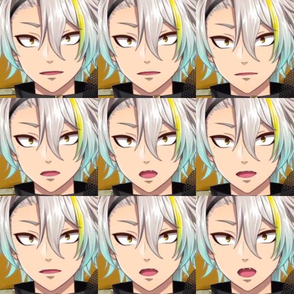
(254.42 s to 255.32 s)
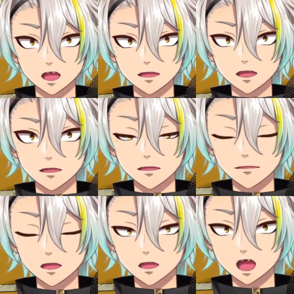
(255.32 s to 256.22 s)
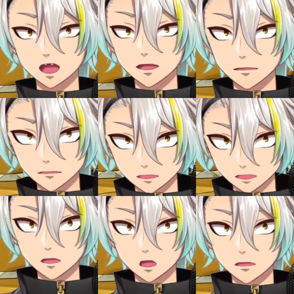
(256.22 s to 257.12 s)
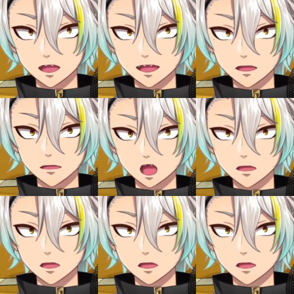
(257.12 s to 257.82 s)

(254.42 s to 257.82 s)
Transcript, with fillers: いや、兄貴お元気にしてられるでしょうか元気です、どうも。交番に届け